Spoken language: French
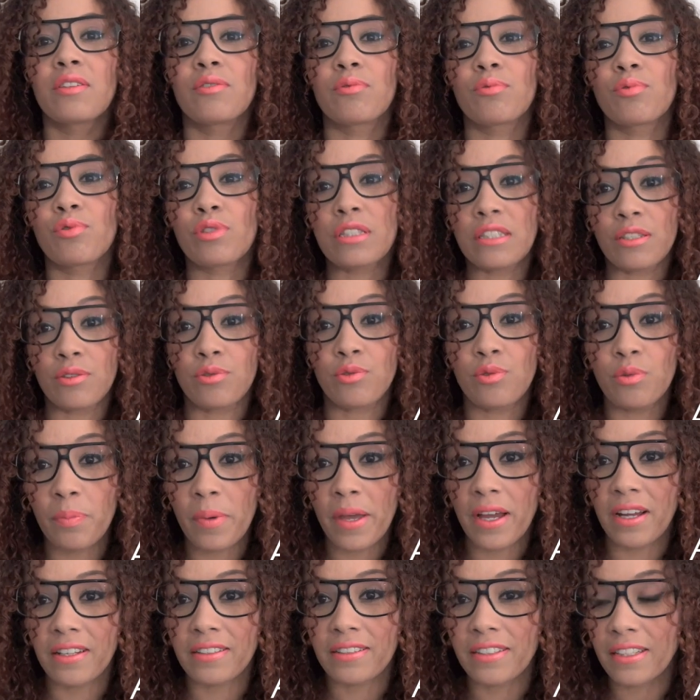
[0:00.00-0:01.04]
Donc c'est
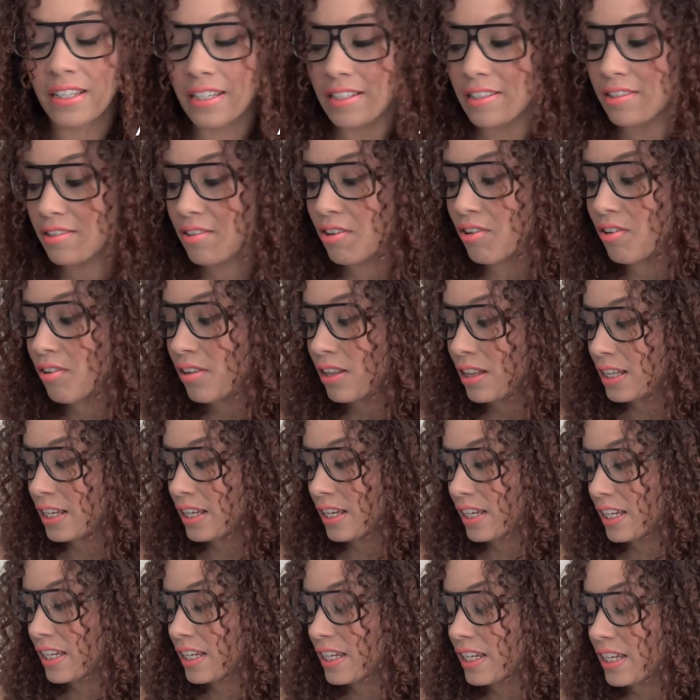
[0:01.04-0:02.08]
super intéressant.
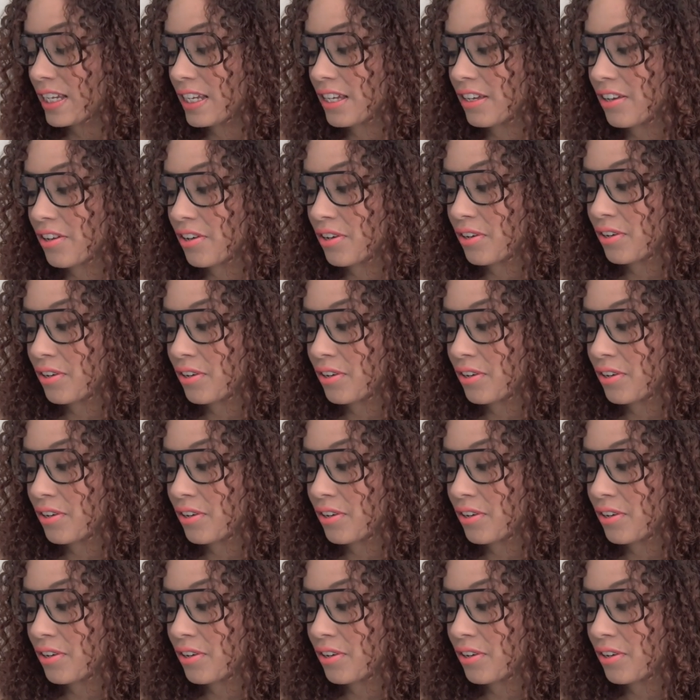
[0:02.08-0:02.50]
Et,